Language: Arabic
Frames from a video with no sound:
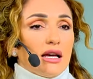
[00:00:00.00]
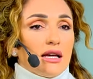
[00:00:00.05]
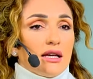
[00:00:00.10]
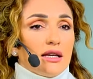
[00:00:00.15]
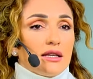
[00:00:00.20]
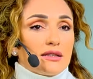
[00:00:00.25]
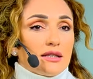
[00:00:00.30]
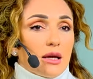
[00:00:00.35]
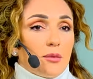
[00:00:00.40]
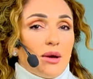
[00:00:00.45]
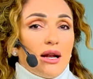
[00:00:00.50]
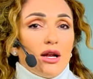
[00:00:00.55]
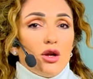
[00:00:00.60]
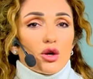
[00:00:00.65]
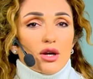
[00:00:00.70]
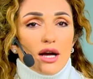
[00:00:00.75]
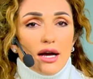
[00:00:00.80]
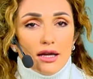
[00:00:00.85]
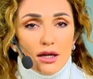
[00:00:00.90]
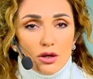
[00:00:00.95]
آه،
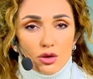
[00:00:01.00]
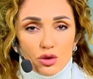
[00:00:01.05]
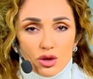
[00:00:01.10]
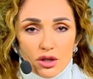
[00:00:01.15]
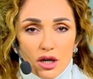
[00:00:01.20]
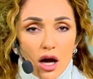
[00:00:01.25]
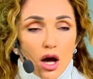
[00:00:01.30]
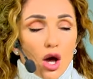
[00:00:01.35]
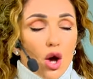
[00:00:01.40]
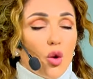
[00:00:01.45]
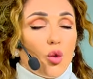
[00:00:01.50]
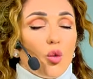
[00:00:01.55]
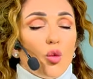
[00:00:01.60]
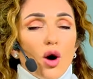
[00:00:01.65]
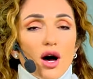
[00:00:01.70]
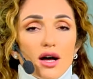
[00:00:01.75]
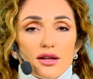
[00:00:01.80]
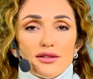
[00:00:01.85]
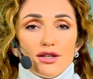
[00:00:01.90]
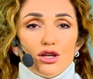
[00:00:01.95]
تملك على الكره
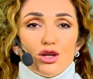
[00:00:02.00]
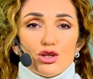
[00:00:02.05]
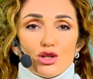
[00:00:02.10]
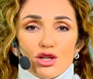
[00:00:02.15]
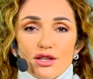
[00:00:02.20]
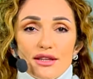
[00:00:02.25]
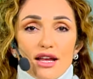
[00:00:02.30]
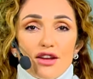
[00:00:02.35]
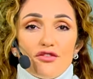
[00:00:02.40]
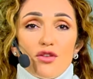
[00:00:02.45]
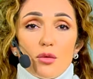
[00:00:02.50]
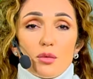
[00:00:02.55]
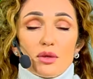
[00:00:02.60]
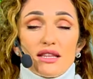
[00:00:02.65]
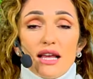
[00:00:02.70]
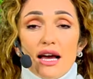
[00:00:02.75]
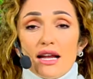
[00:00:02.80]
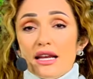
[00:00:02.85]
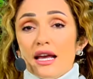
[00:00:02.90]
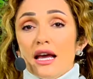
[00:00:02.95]
واضح جدا
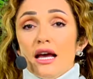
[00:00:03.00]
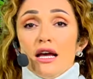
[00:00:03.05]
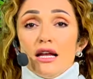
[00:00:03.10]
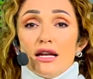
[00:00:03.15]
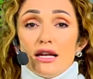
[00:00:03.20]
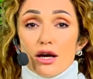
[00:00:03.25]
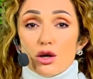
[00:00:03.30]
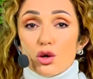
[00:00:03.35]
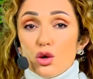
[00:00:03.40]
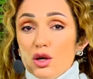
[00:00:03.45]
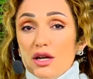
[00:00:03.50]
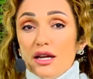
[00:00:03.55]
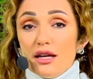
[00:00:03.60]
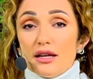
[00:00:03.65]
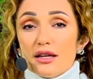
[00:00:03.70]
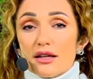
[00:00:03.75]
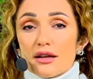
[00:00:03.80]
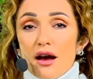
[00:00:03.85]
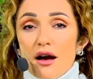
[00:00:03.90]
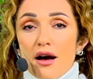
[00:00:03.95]
فبالتالي لكل
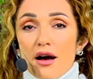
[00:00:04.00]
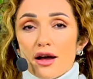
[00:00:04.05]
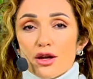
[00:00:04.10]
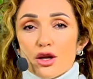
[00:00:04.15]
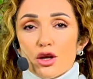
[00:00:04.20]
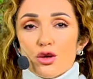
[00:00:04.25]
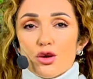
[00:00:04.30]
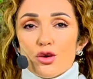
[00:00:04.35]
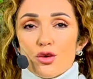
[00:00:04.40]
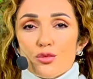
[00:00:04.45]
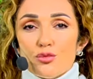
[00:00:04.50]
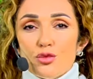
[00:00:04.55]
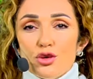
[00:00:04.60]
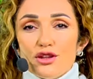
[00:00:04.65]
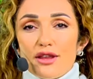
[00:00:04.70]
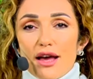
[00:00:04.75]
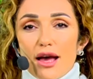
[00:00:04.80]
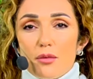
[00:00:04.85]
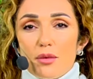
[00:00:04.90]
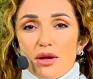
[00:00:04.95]
اللي راهن انه
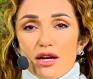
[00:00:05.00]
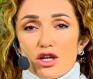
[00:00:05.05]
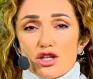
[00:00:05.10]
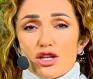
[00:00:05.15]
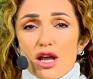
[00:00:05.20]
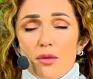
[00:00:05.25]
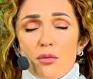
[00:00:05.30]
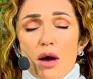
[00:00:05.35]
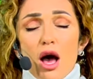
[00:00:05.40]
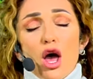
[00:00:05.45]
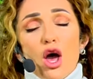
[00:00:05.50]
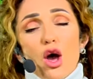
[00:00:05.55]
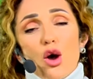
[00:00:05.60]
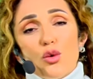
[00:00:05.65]
منتخب النشامه